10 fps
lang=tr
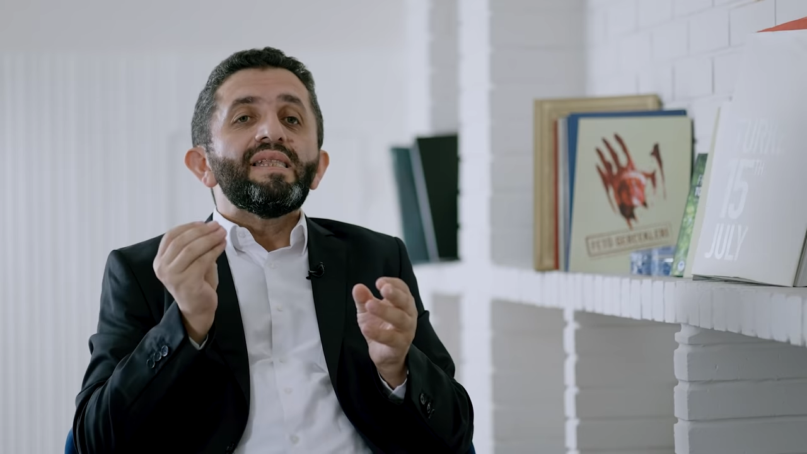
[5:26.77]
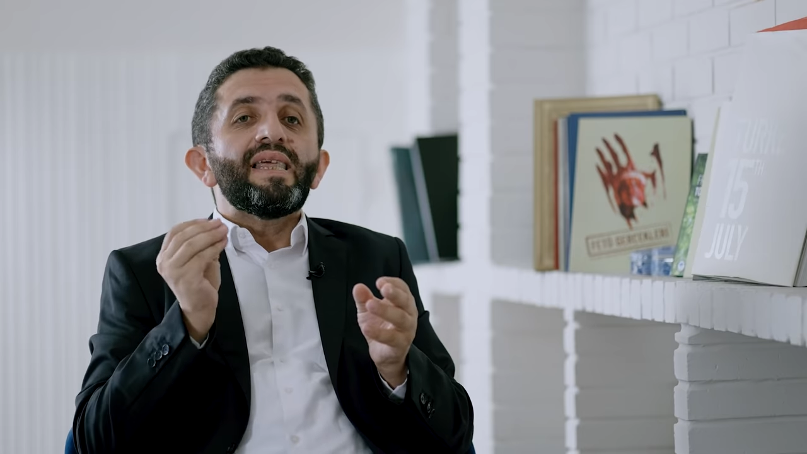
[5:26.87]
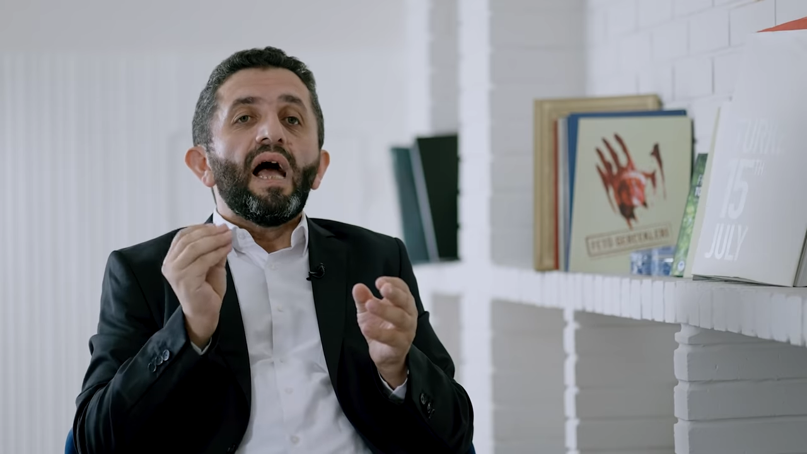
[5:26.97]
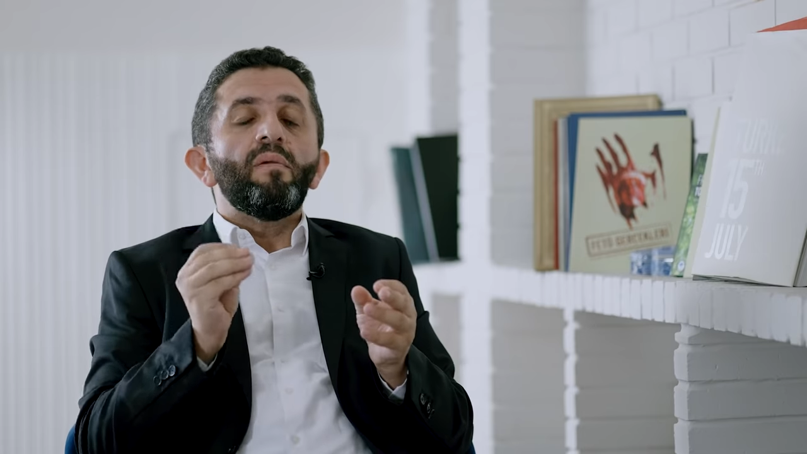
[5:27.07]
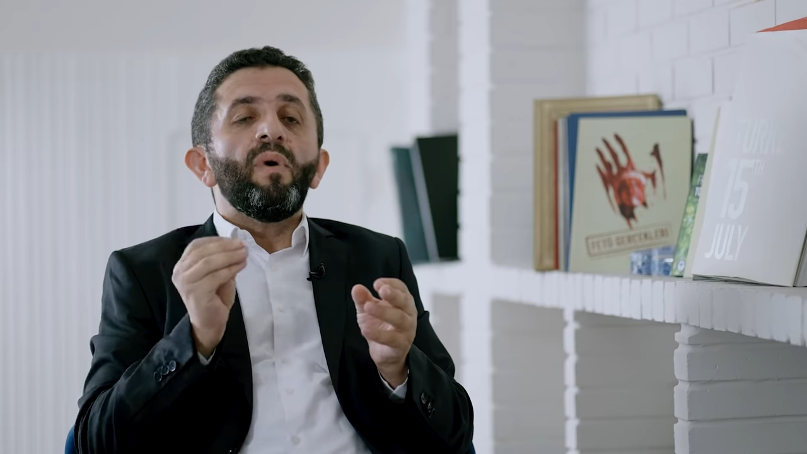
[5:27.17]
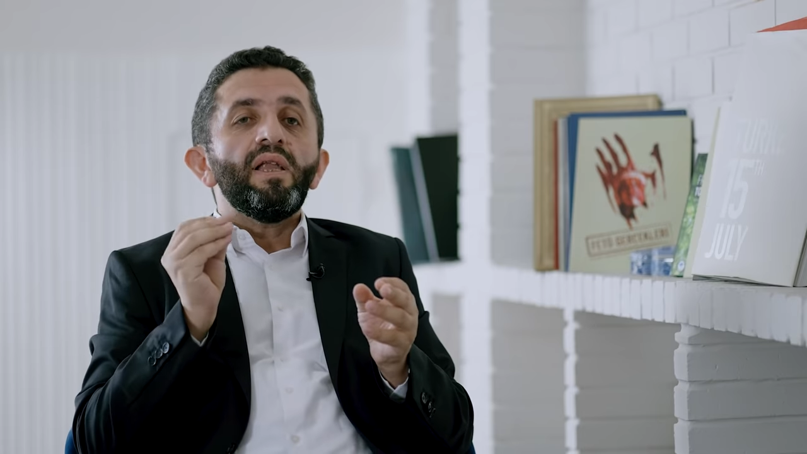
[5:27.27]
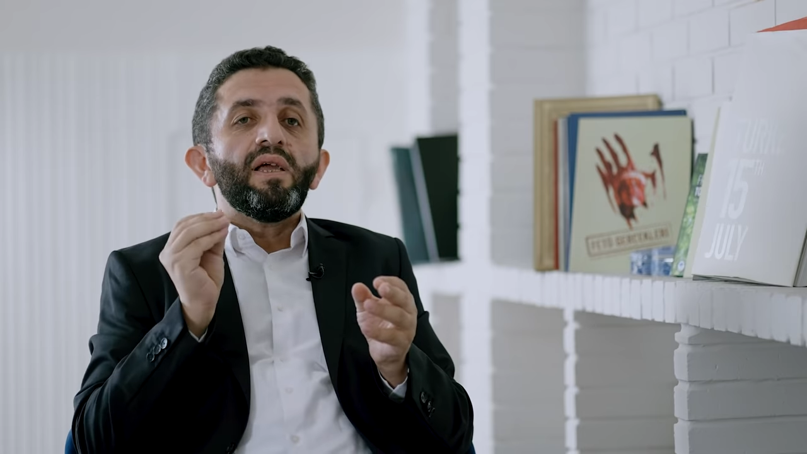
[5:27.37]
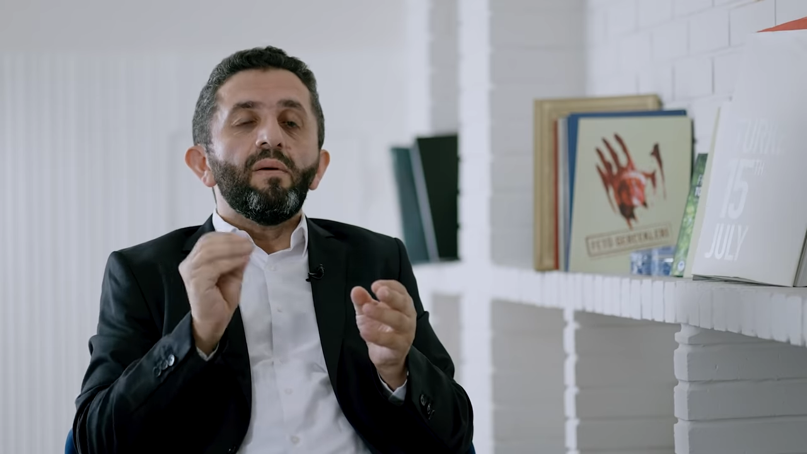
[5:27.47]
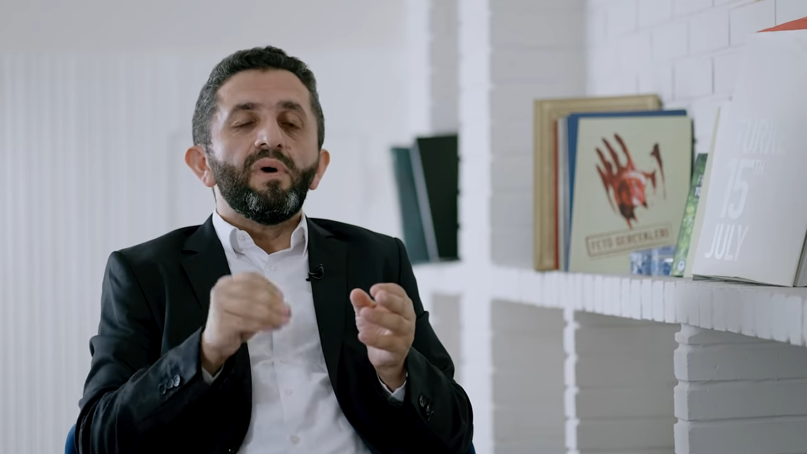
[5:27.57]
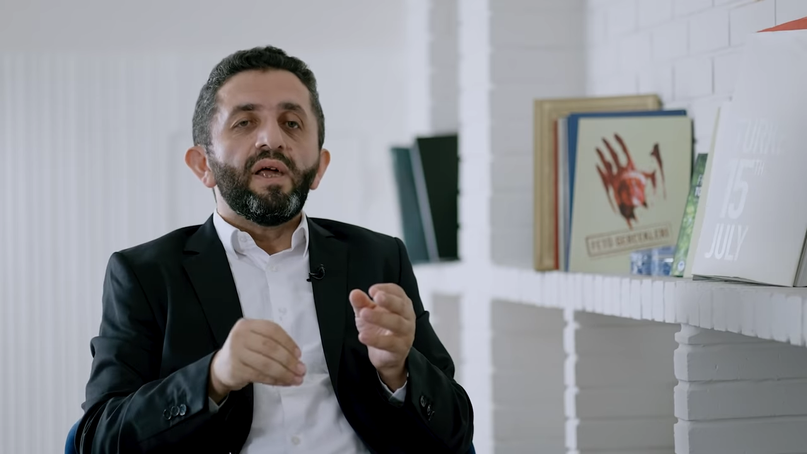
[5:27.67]
termal
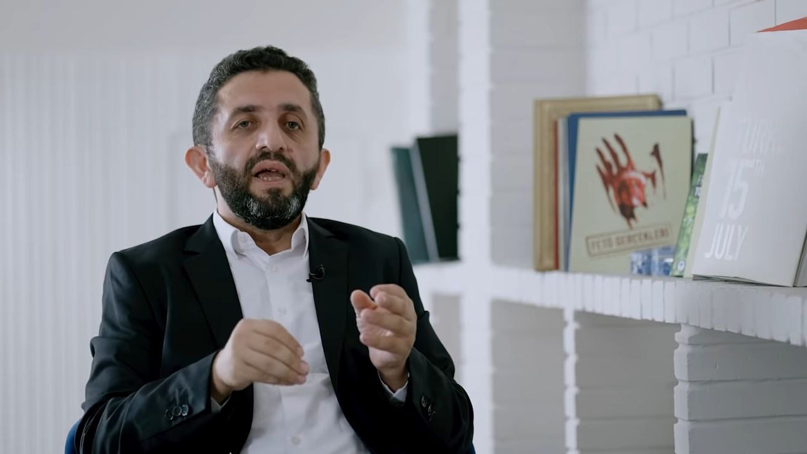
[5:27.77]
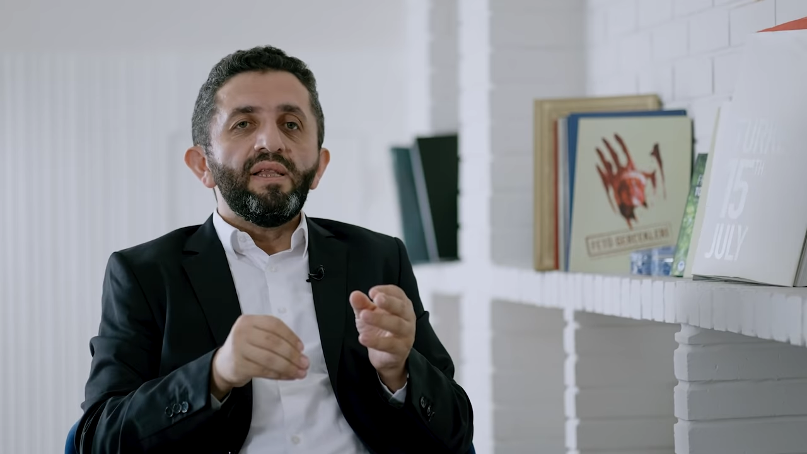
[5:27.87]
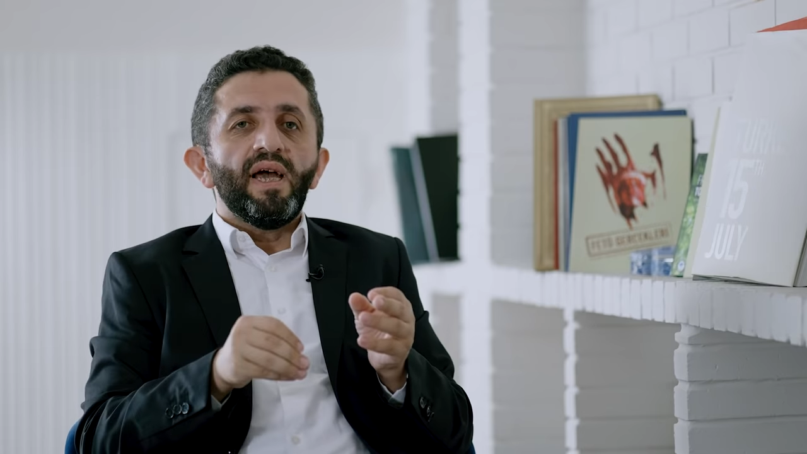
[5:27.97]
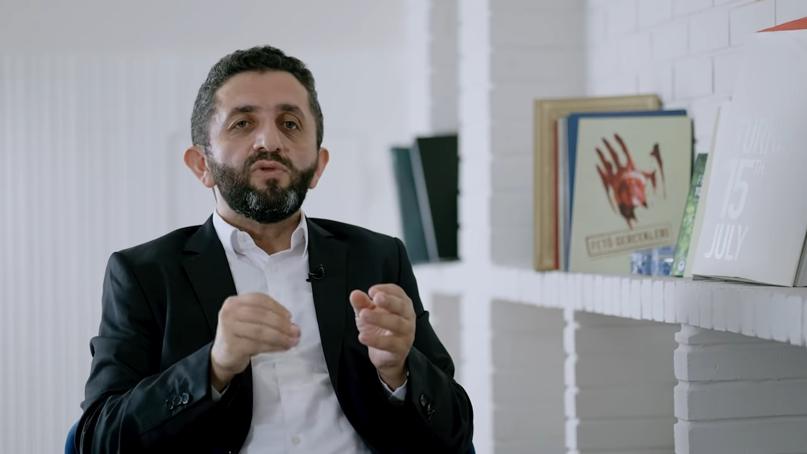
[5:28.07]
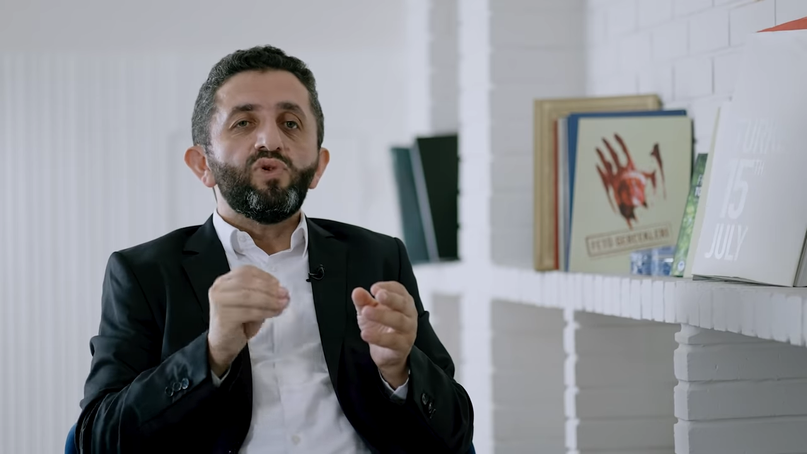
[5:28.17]
kamerayla